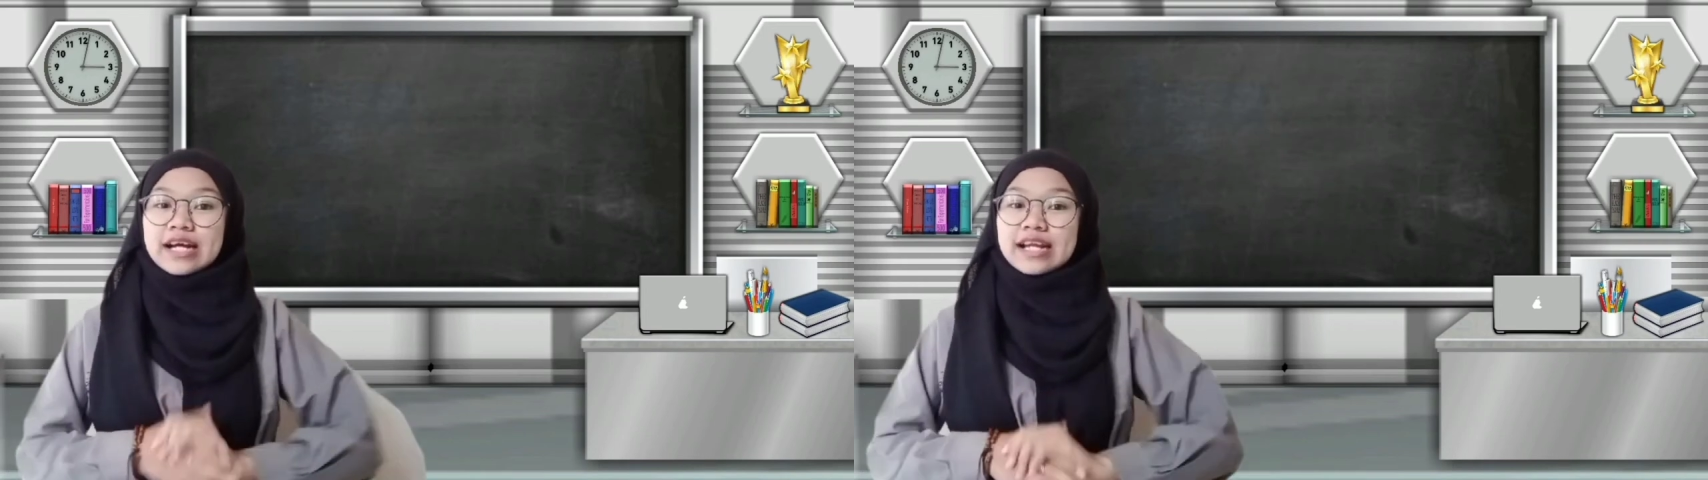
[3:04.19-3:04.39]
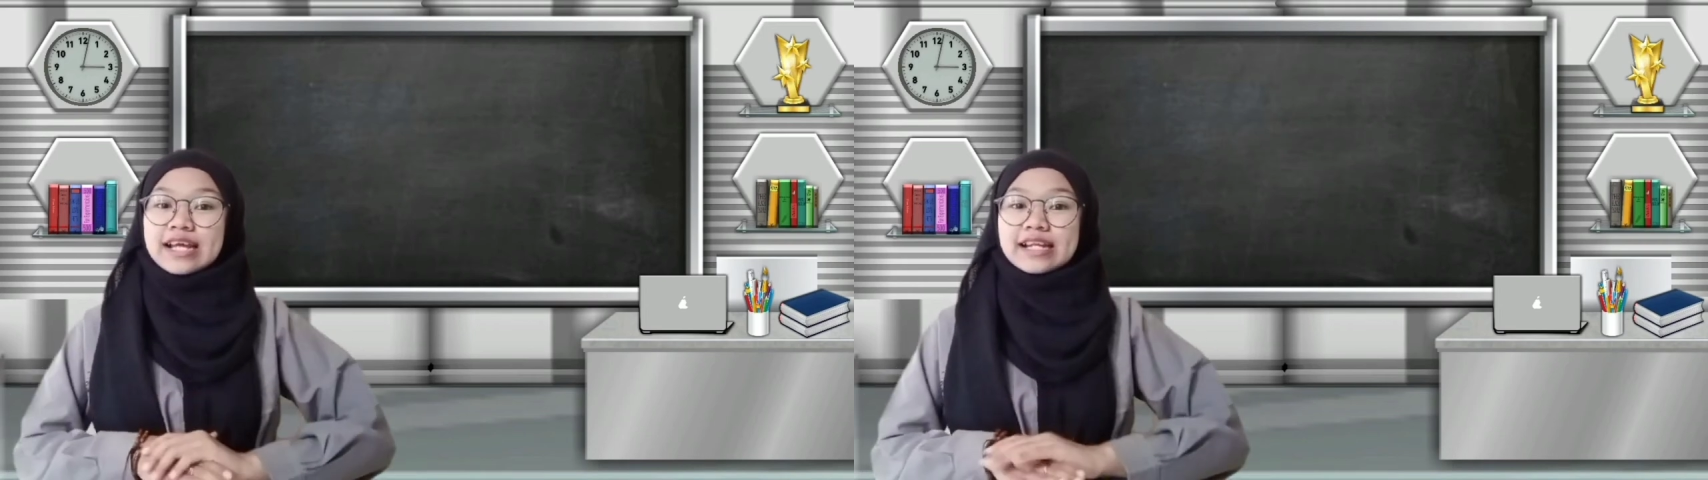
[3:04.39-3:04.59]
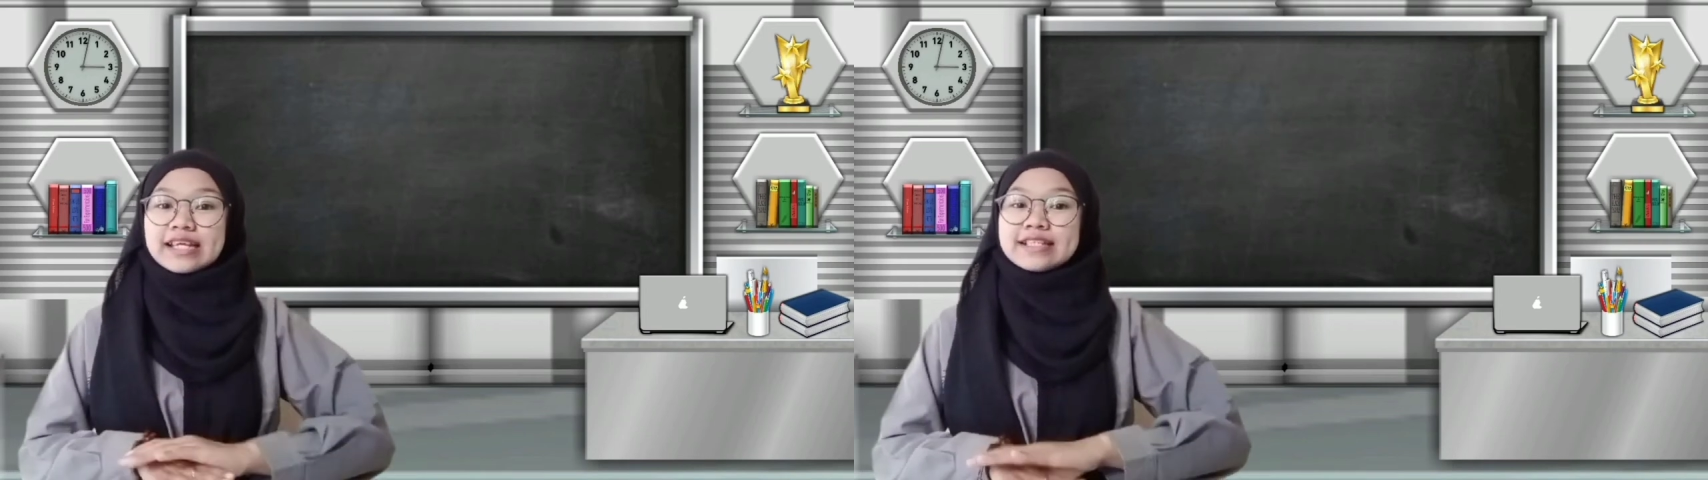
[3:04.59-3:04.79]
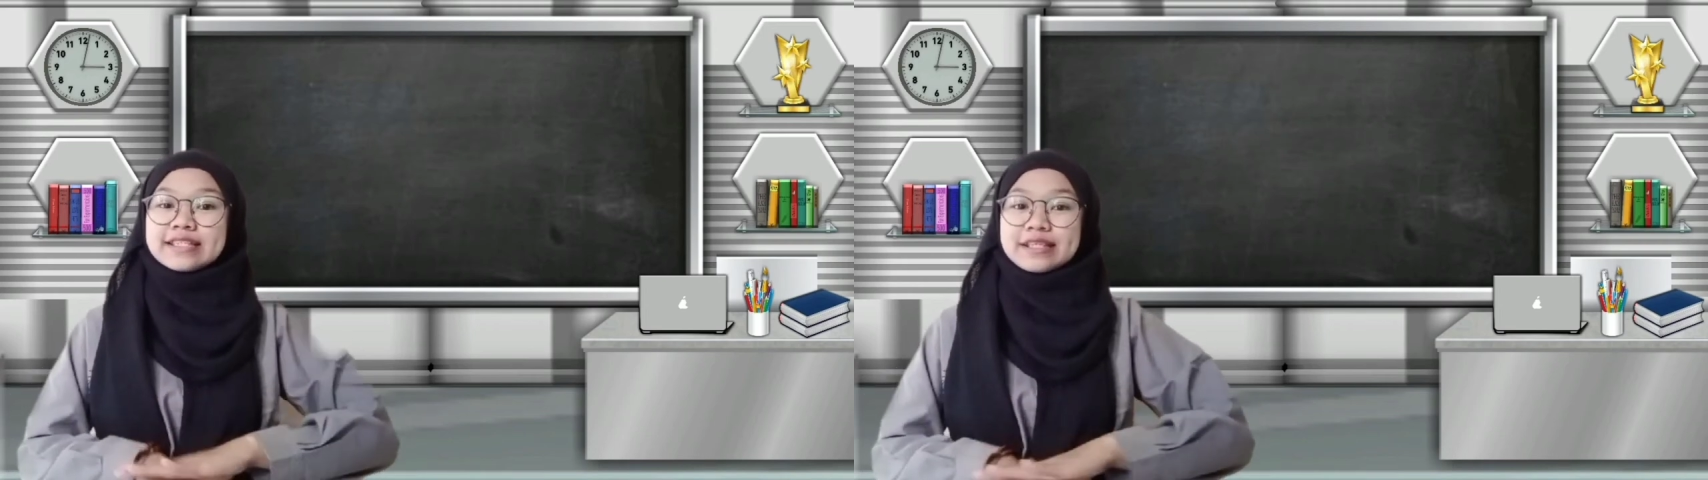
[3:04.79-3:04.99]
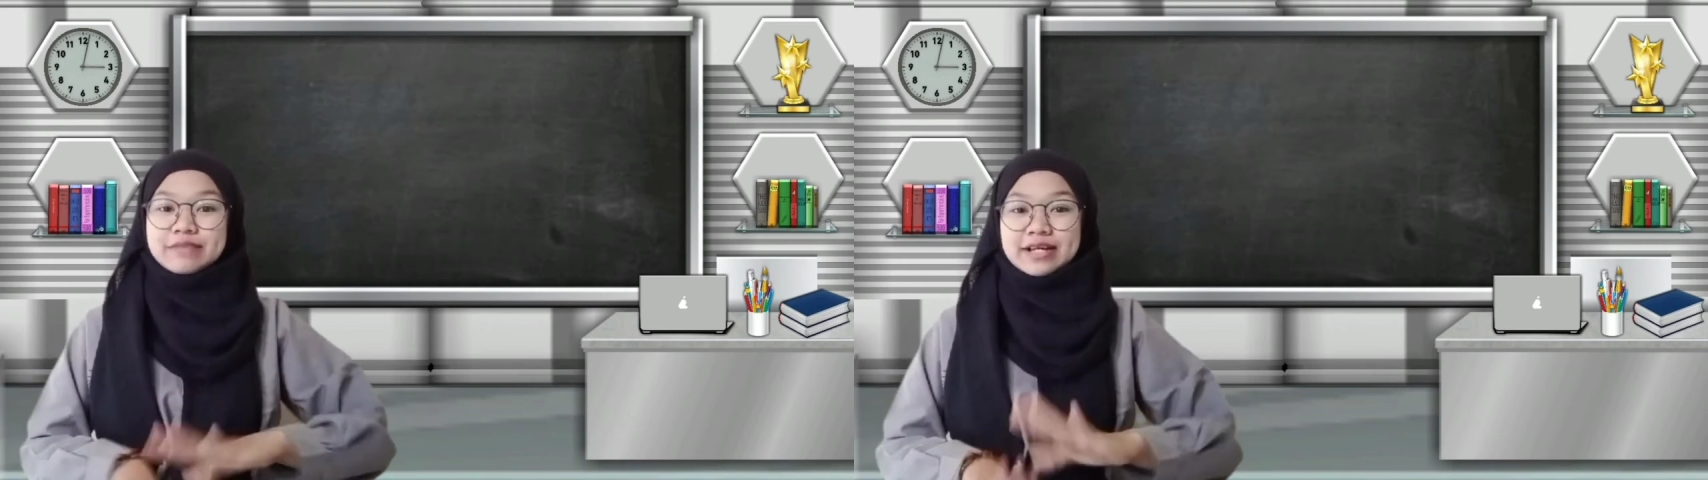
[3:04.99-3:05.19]
alal
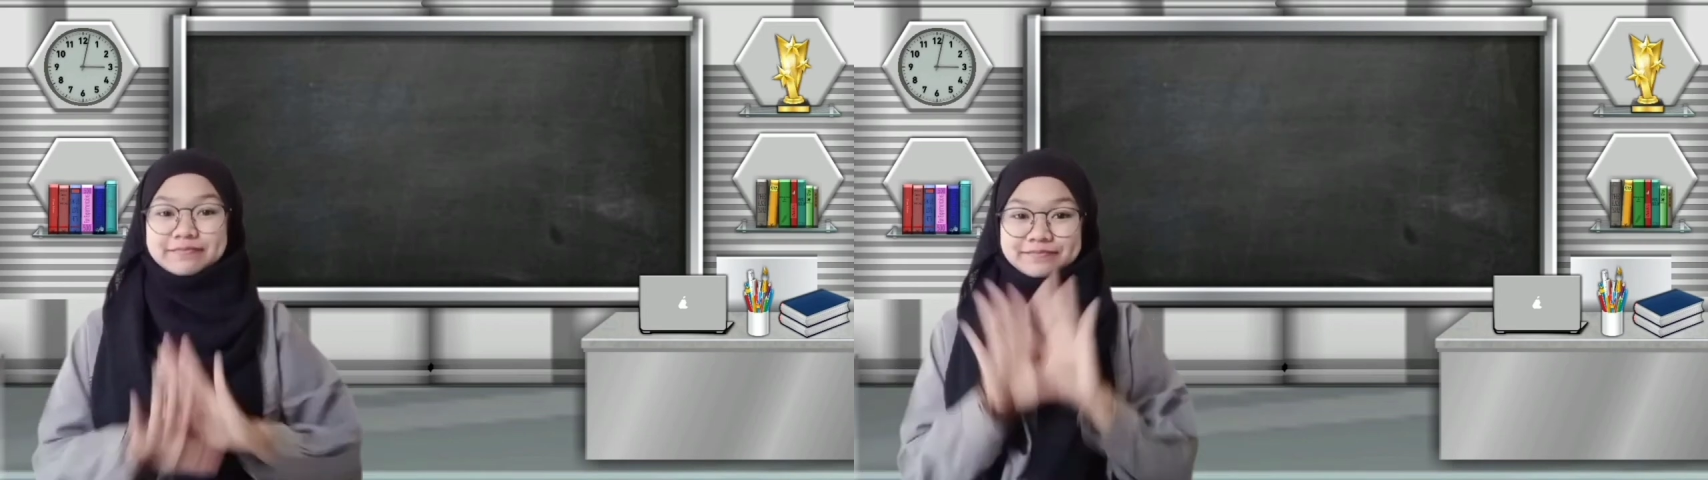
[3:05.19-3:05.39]
istima